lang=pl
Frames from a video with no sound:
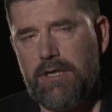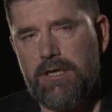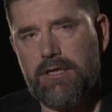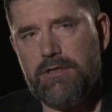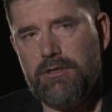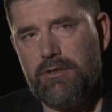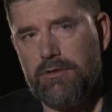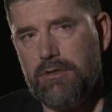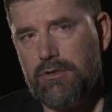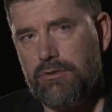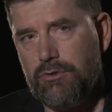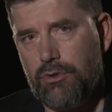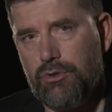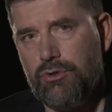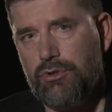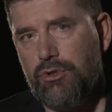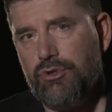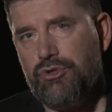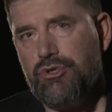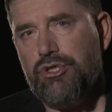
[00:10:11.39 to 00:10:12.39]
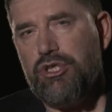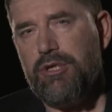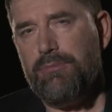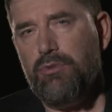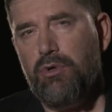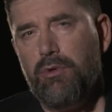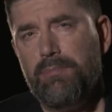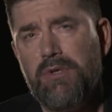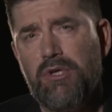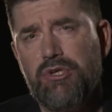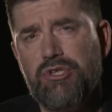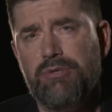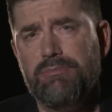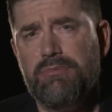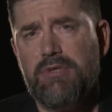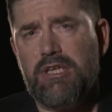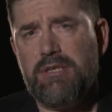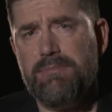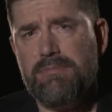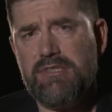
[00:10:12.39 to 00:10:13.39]
Tak? To, to, to, to życie było
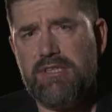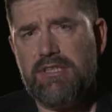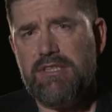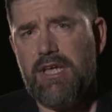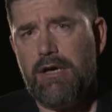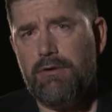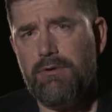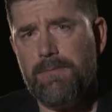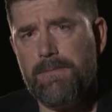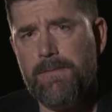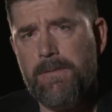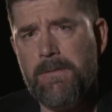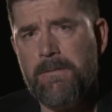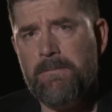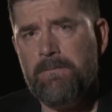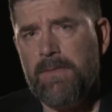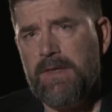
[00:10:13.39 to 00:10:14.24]
pierwszym takim sygnałem.